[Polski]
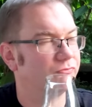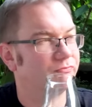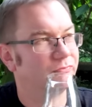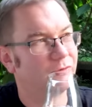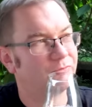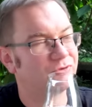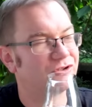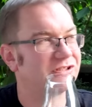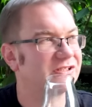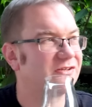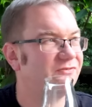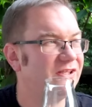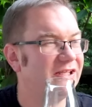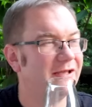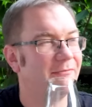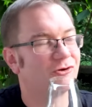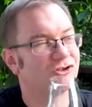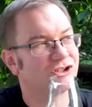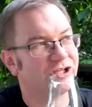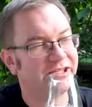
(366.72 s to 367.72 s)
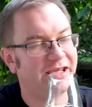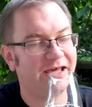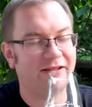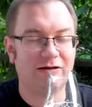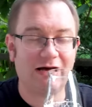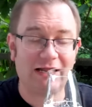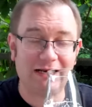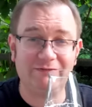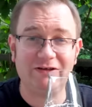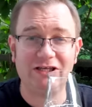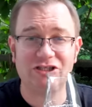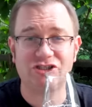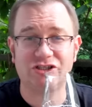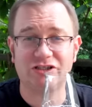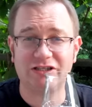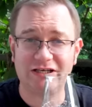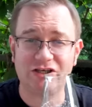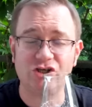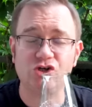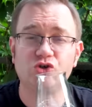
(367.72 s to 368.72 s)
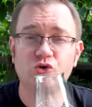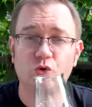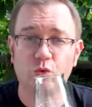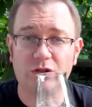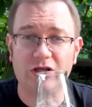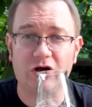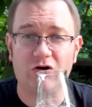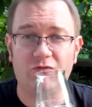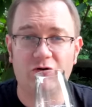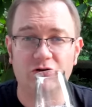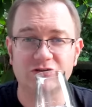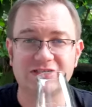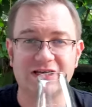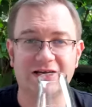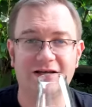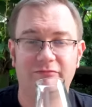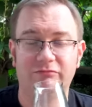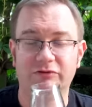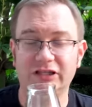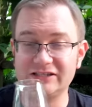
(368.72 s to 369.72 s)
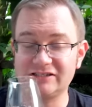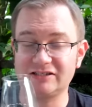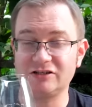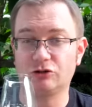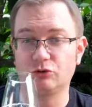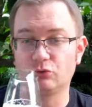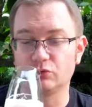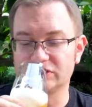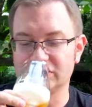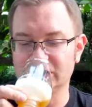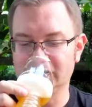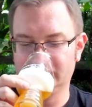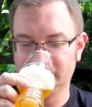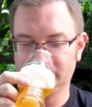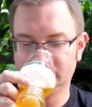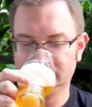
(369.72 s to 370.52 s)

No brzoskwinie może nie, no ale wiecie, takie żółte owoce, nie cytrusy.